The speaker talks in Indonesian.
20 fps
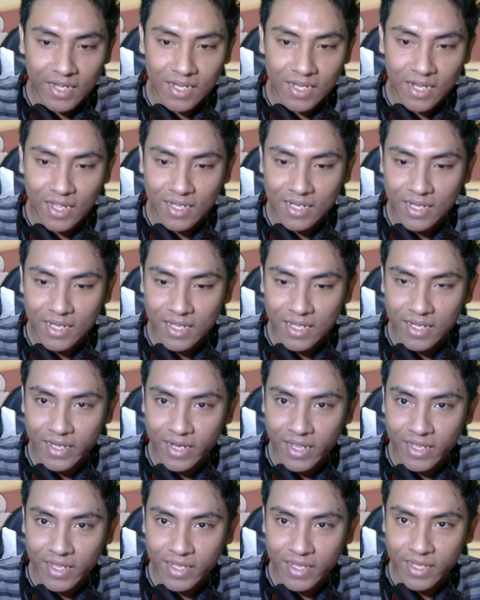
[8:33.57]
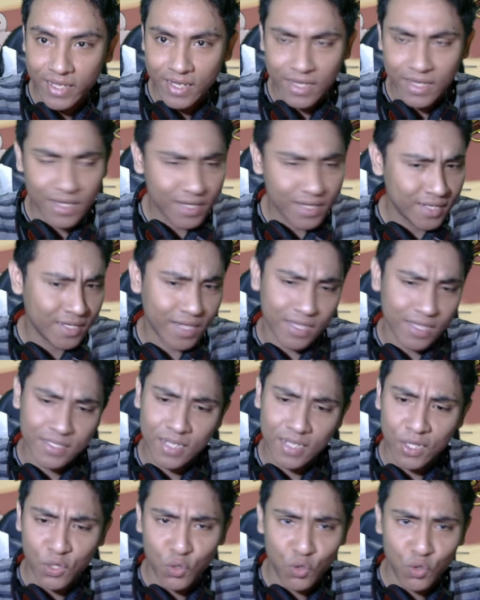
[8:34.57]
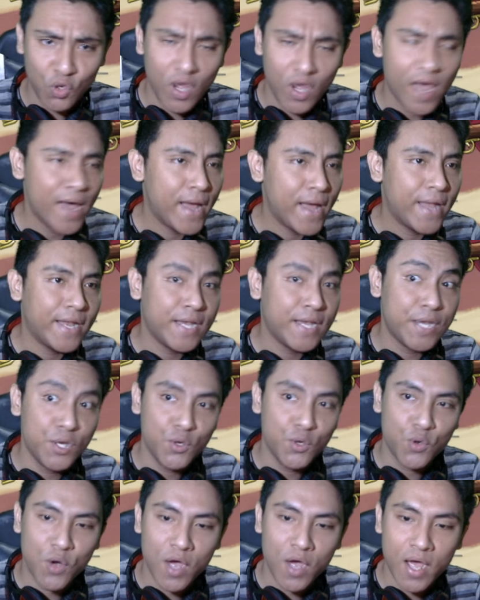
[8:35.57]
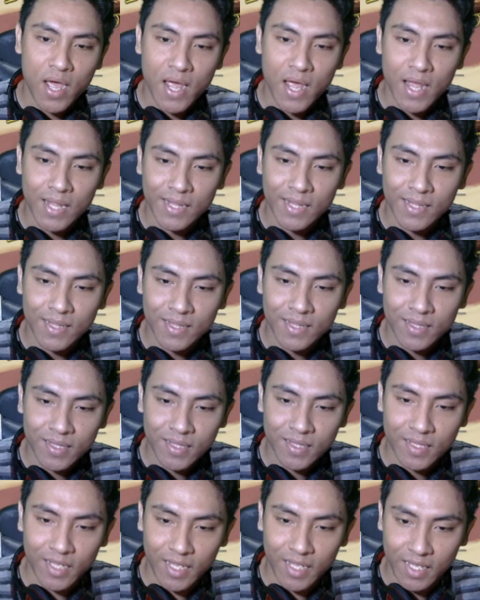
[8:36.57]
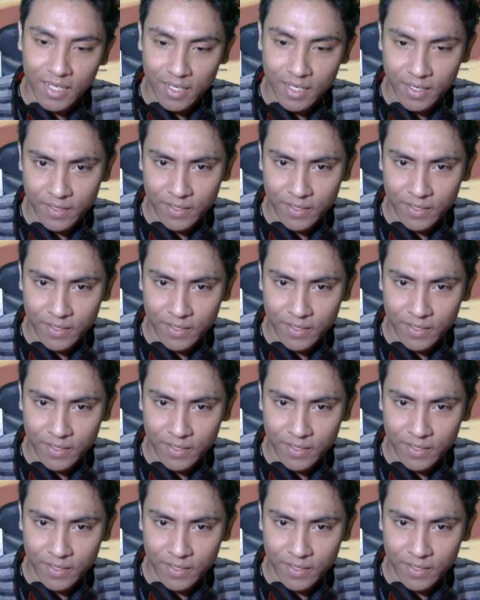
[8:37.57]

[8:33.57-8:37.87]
lagi, lagi, lagi. Satu, dua, tiga.